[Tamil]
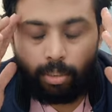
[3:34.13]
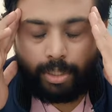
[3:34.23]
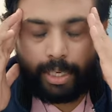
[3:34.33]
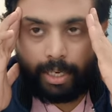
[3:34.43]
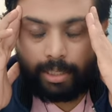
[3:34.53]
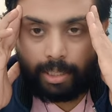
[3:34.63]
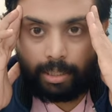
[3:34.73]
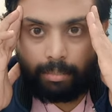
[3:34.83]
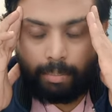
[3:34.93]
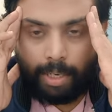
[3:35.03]
ஒரு செகண்டுக்கு
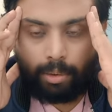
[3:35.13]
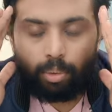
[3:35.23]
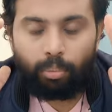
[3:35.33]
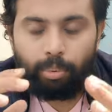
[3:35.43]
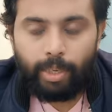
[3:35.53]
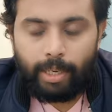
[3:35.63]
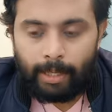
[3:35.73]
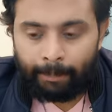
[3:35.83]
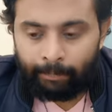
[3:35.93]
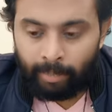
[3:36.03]
சத்தியமாக மண்டையில் ஒன்றும்
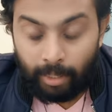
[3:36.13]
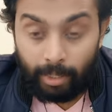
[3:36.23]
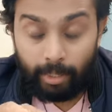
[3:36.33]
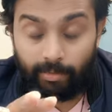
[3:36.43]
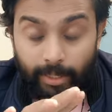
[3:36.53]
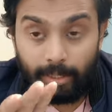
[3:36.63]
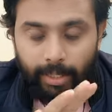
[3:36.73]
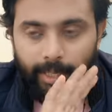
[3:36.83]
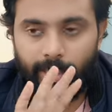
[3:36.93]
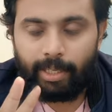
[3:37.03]
புரியல
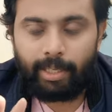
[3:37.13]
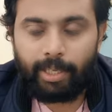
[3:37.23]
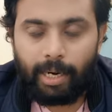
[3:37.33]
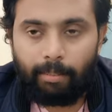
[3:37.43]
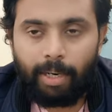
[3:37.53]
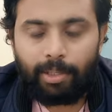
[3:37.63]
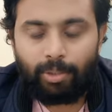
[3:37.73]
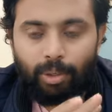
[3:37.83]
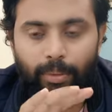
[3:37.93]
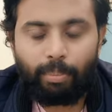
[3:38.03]
ஃபஸ்ட்டு அங்கேருந்து
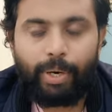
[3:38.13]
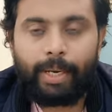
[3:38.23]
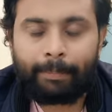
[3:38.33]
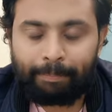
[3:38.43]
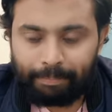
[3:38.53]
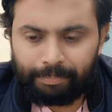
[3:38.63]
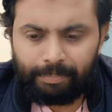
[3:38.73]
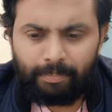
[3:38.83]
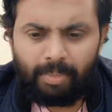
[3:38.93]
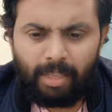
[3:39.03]
கிளம்பலான்னு சொல்லிட்டு போயிட்டேன்
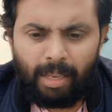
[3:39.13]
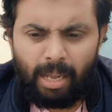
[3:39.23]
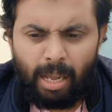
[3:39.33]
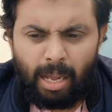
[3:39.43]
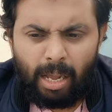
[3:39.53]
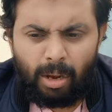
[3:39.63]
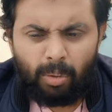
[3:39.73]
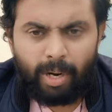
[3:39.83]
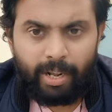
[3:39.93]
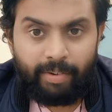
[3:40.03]

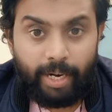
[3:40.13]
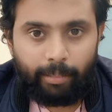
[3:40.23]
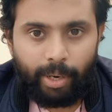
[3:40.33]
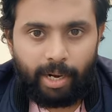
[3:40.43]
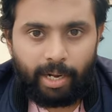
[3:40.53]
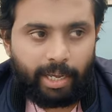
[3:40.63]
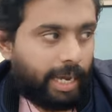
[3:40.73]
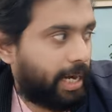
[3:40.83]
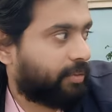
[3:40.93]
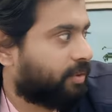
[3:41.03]
உடனே வீட்டுக்கு போயிடலாம் இல்லை
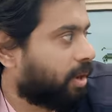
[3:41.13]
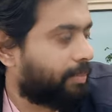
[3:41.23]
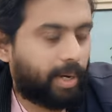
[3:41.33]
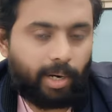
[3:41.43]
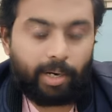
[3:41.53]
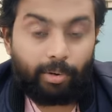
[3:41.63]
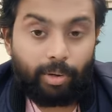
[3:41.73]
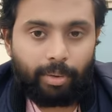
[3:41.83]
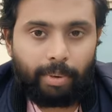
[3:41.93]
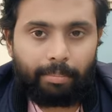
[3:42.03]
யாராவது ஃபாலோ பண்ணுறாங்கன்னா
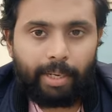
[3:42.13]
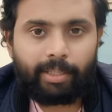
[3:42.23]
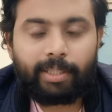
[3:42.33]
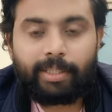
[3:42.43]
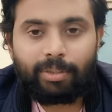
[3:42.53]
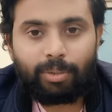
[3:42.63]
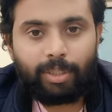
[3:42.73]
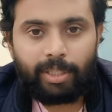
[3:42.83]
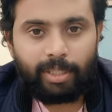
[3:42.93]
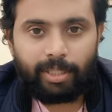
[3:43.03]
கூட எனக்கு பயமாக இருந்ததுன்னு
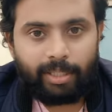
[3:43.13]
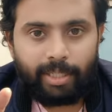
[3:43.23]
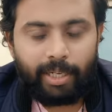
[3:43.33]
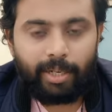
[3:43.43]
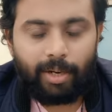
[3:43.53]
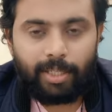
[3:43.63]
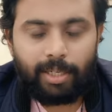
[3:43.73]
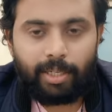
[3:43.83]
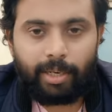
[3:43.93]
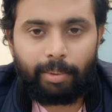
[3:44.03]
சொல்லிட்டு சரி
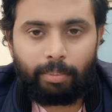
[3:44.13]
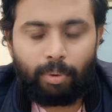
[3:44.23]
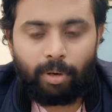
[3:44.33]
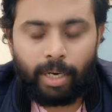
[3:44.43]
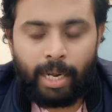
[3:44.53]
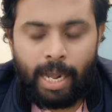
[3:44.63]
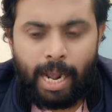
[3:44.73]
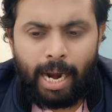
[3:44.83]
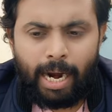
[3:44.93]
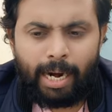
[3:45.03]
ஹாஸ்டலுக்கு திரும்பி போகிறேன்
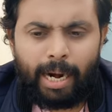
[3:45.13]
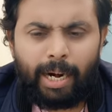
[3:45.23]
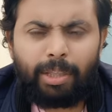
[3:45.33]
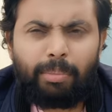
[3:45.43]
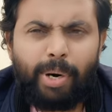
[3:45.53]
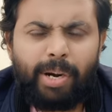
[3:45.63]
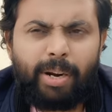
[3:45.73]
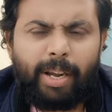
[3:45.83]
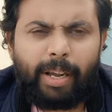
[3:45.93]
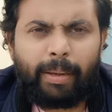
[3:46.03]
நடந்து
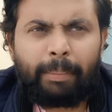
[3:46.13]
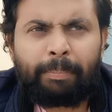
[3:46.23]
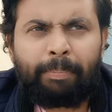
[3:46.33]
போயிட்டுருக்கேன்